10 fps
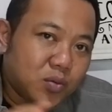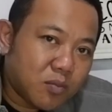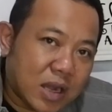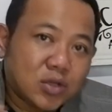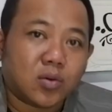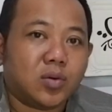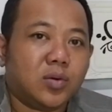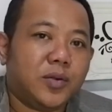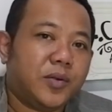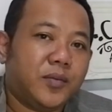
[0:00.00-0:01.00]
masuk.
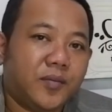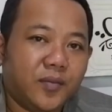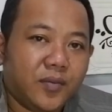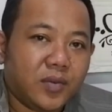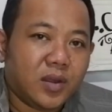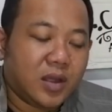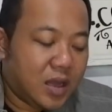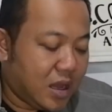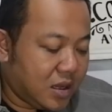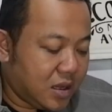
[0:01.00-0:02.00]

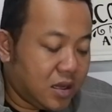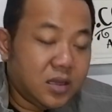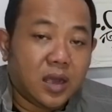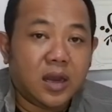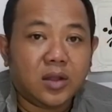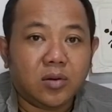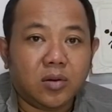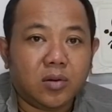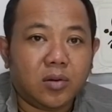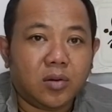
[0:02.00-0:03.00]
Ya, jadi
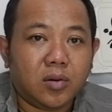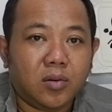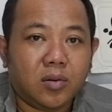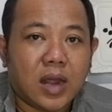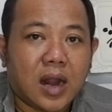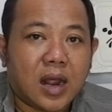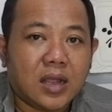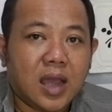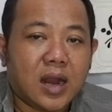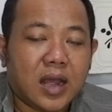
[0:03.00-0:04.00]
itu
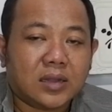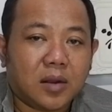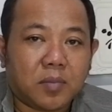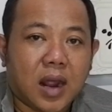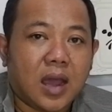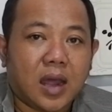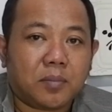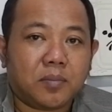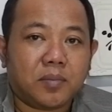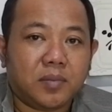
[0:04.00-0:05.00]
udaranya ada yang
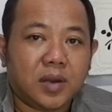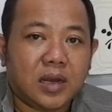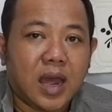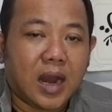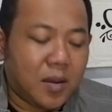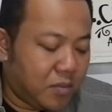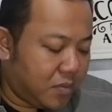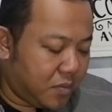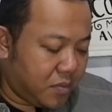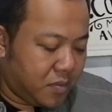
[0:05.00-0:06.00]
terperangkat di dalam
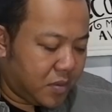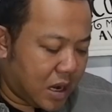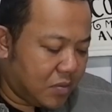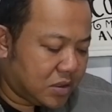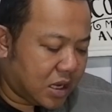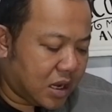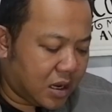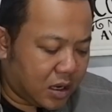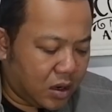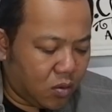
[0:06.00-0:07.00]
nggak bisa
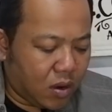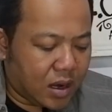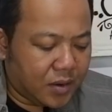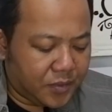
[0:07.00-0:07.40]
keluar.